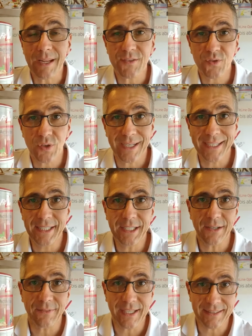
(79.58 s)
sondern
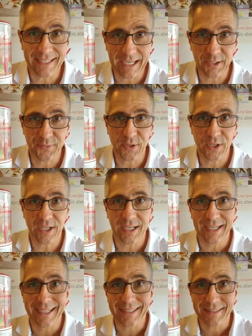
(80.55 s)
hier werden einfach
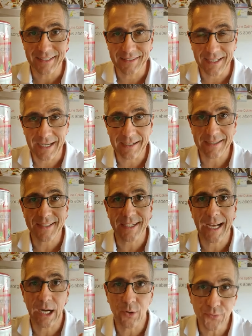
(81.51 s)
die Tanks
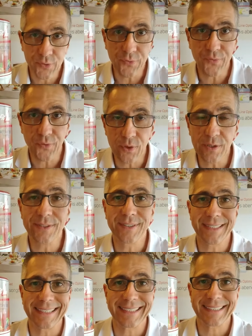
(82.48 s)
aufgefüllt,
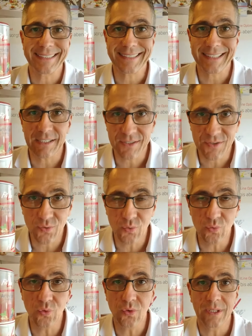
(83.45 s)
dass
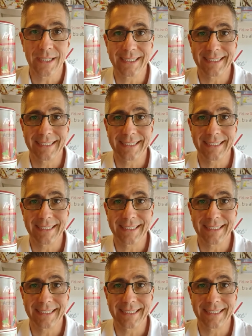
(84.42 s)
du,